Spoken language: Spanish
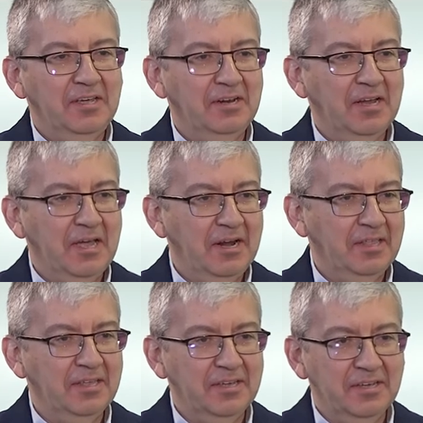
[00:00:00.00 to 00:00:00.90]
en la
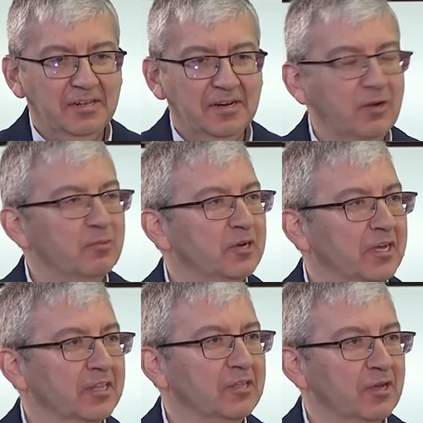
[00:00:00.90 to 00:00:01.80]
era de la
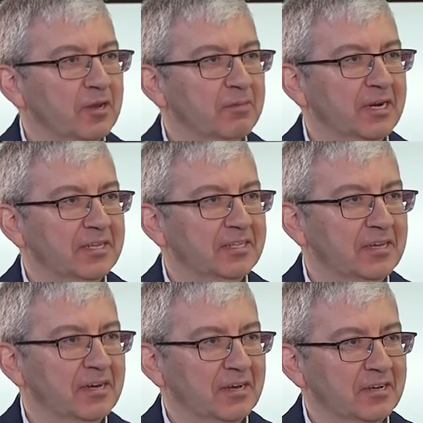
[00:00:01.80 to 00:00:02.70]
comunicación y el marketing
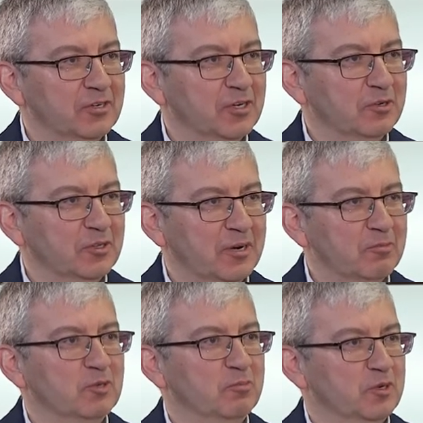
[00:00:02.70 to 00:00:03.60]
en la que nos
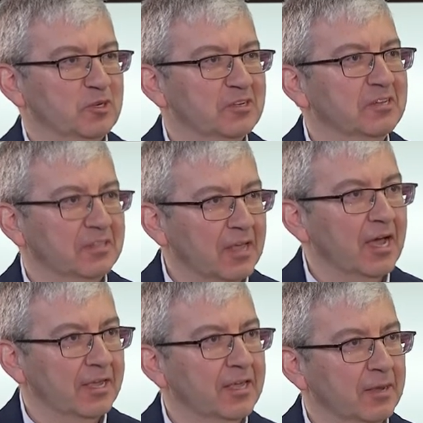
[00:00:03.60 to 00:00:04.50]
encontramos, pues
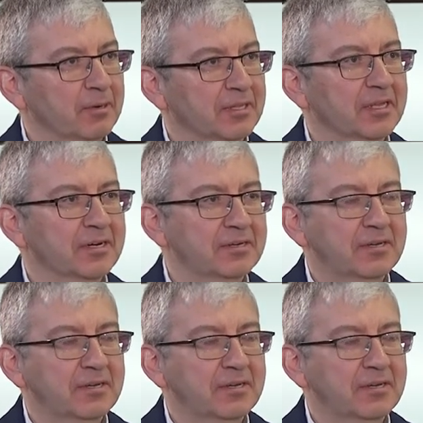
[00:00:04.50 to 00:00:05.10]
hay que aprender.